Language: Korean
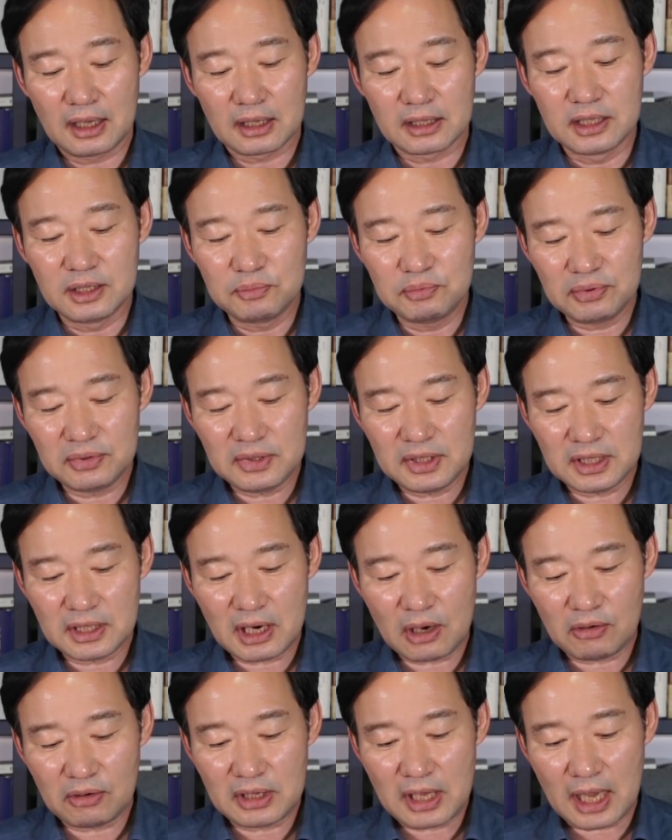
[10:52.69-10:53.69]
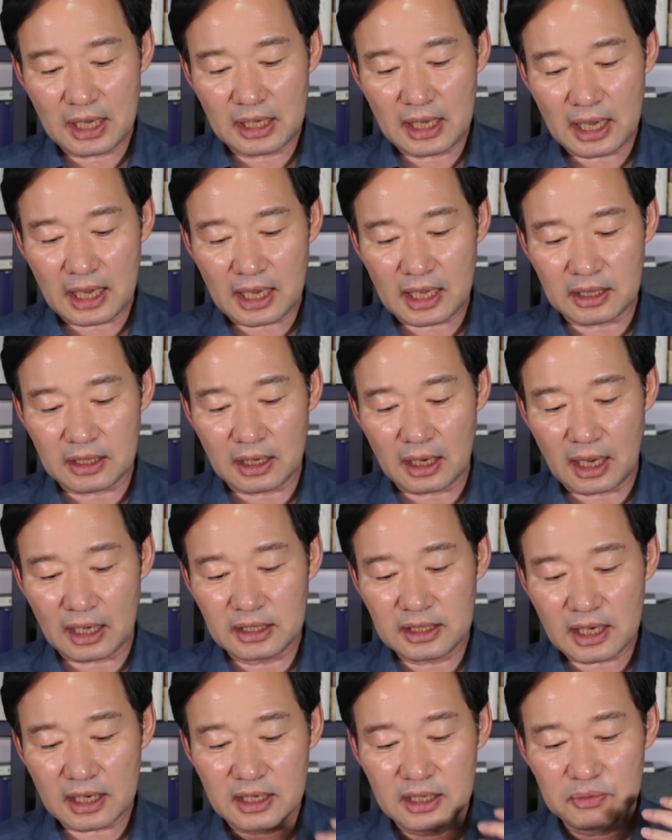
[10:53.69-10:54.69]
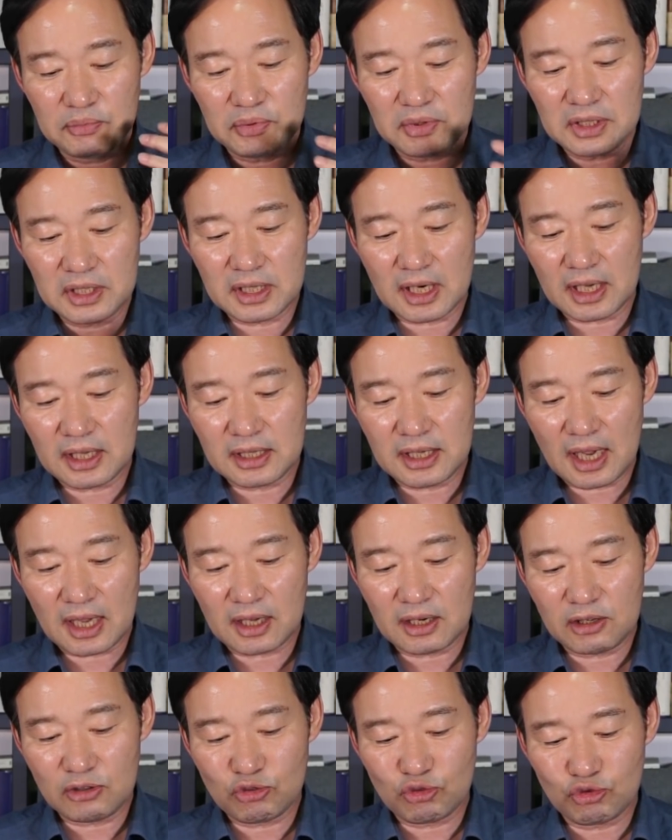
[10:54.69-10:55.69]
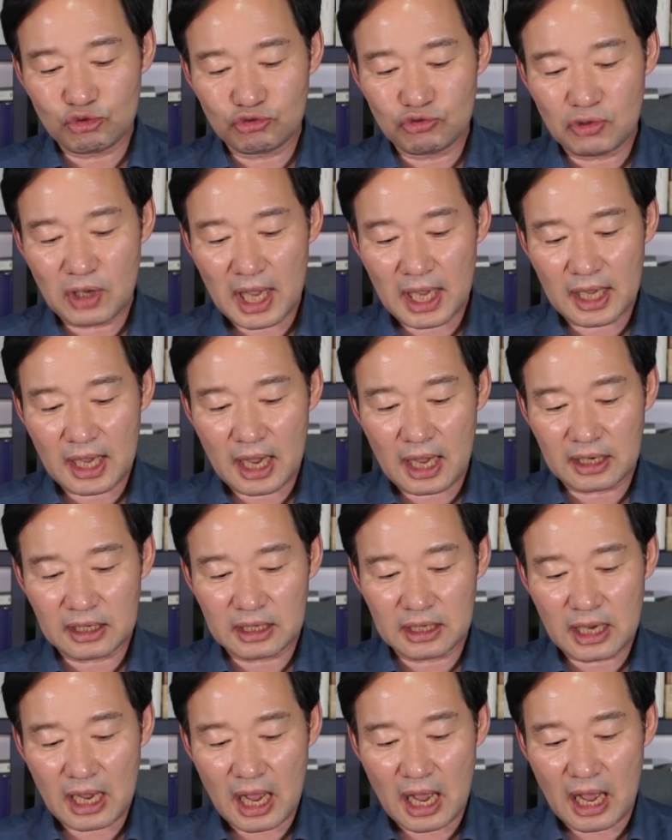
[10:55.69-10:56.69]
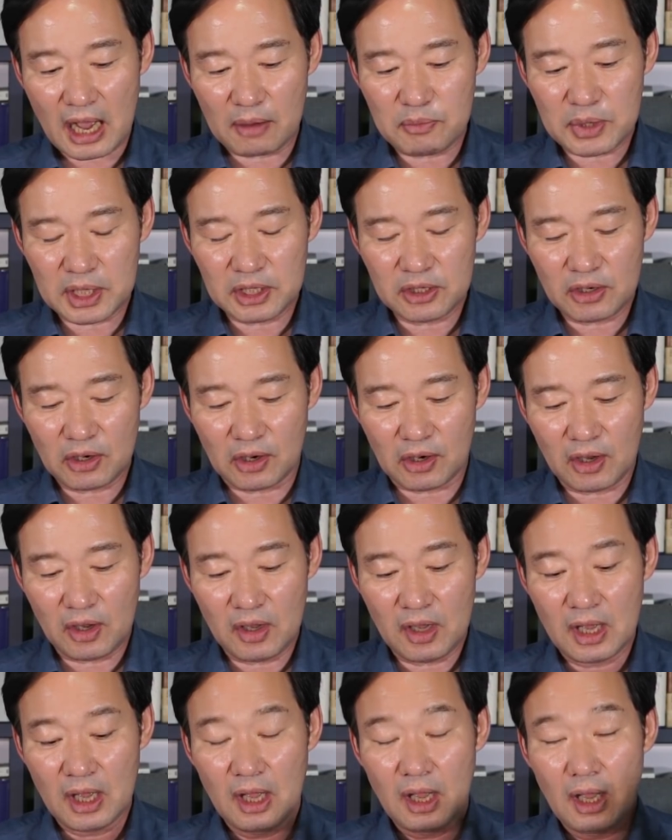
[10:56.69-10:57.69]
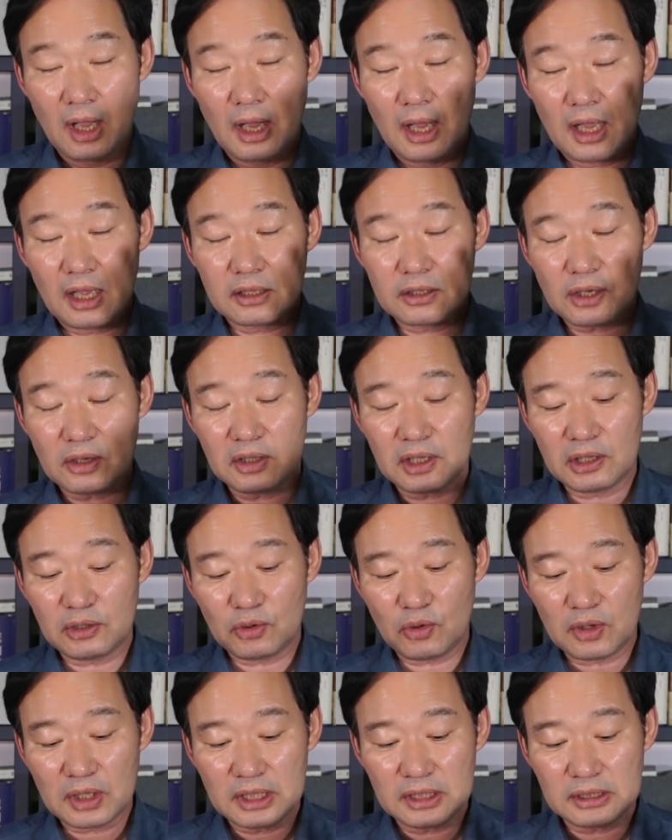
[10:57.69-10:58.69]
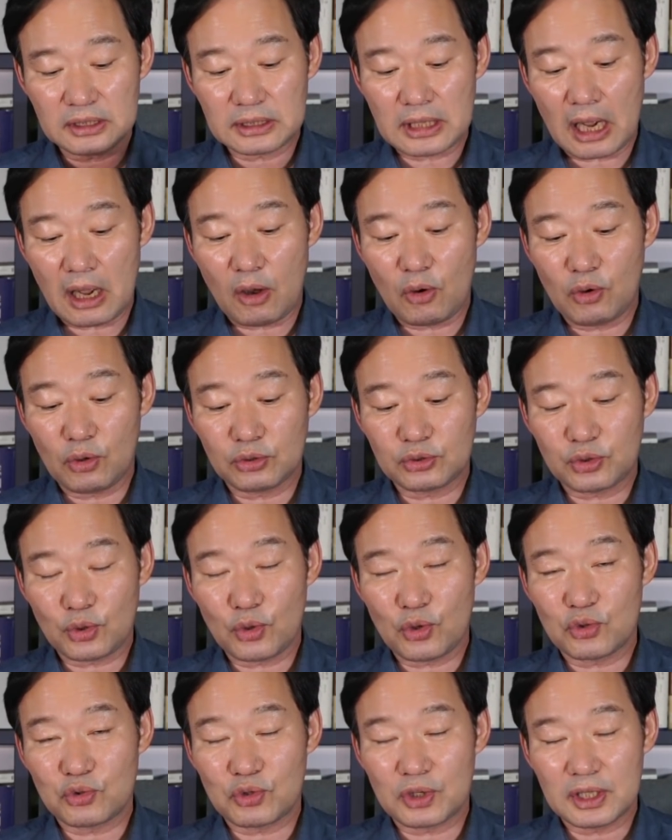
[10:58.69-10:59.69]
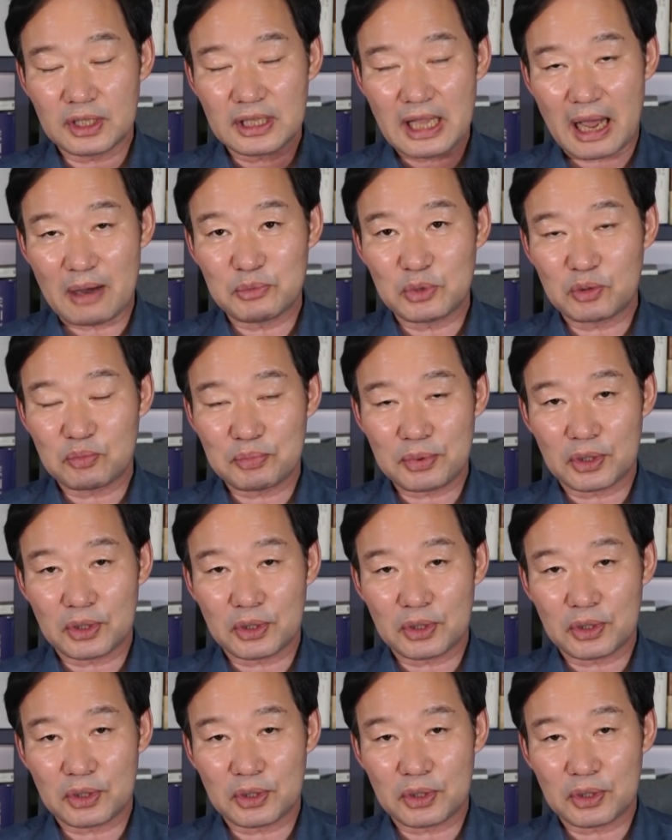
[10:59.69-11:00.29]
그분이라고 얘기했겠는가? 이제 그분이란 얘기를 누구에게 하는가 하면요. 예, 천화동인 4호 소유주인 남욱